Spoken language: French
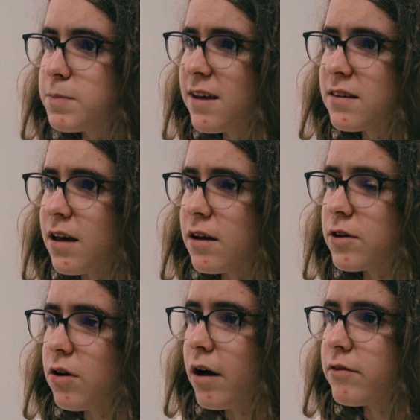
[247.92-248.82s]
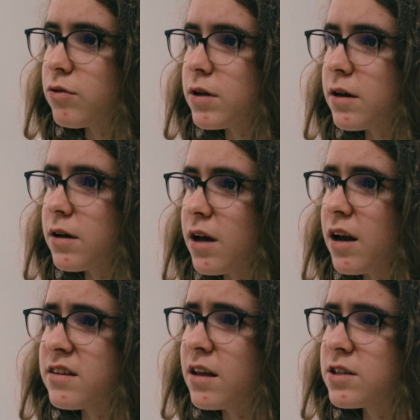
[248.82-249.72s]
Je parie que c'est Eve qui leur avait donné.
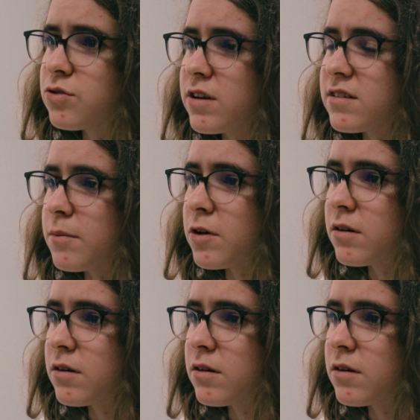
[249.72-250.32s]
Elle essaye d'isoler Sam.